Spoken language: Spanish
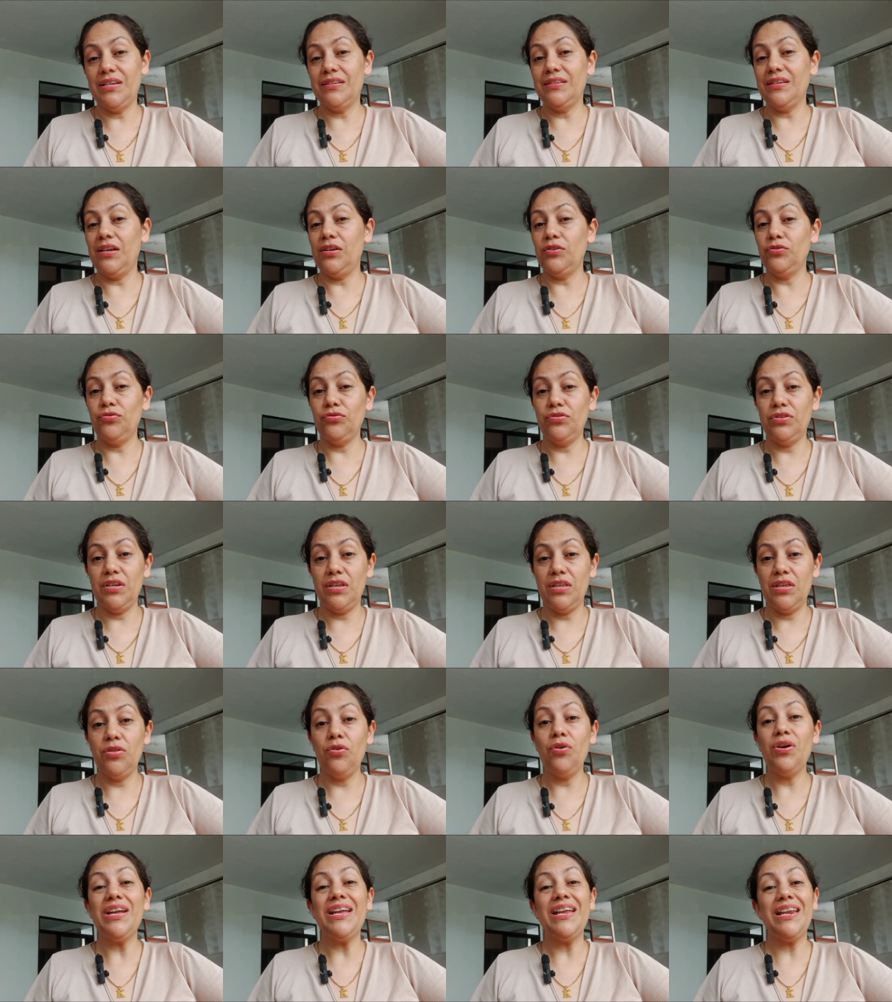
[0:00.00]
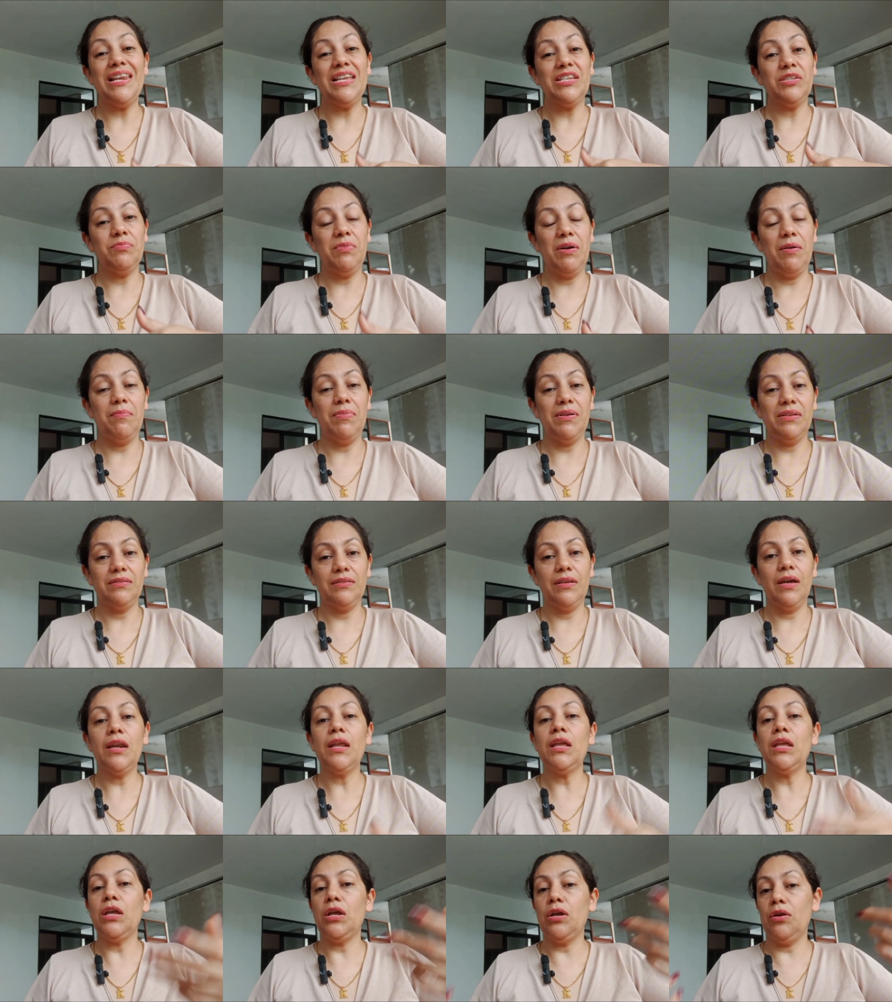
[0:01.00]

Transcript: les han sucedido y les va a pasar,